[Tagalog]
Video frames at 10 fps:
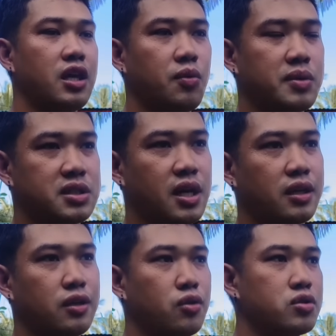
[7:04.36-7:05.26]
niya iiwan si
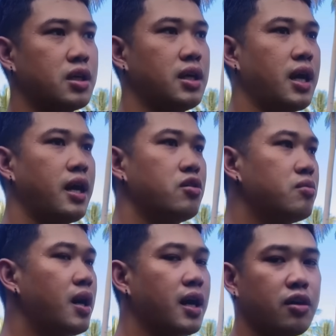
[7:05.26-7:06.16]
Tatay Doro sa kalaga. Yung
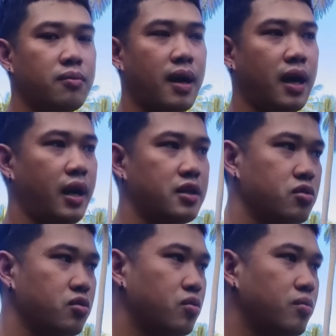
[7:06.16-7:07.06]
mga ganung bagay.
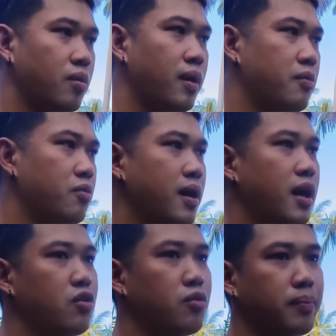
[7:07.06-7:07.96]
So kumbaga,
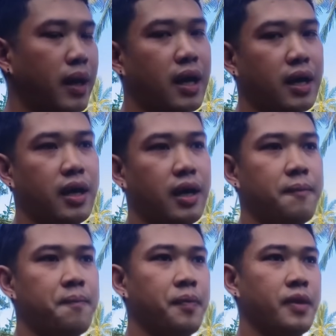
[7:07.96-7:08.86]
kumbaga noon pa lang eh
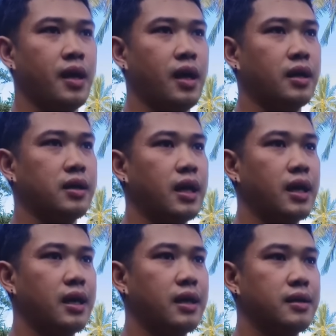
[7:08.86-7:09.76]
uh,
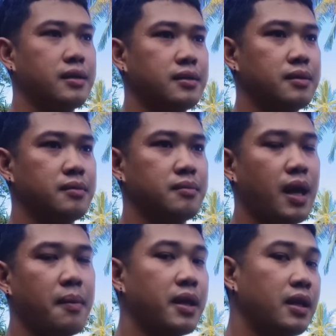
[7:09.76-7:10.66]
talagang
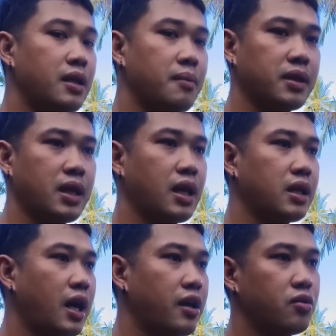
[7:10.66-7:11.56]
marami na din naman
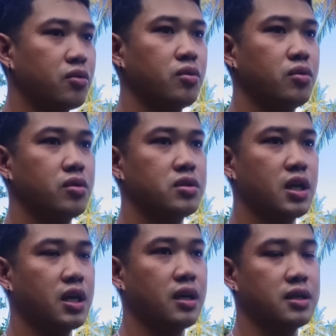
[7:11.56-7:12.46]
talaga tayong
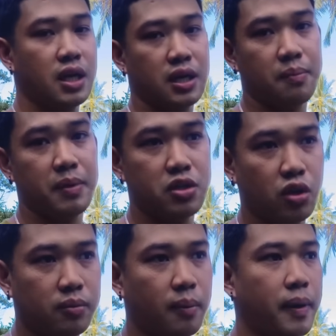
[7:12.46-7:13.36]
sakri- sakripisyo
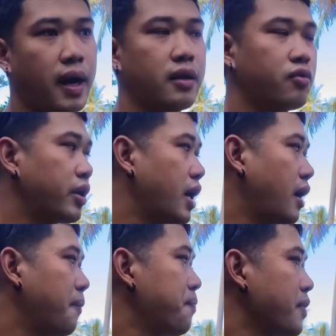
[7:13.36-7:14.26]
kahit paano kina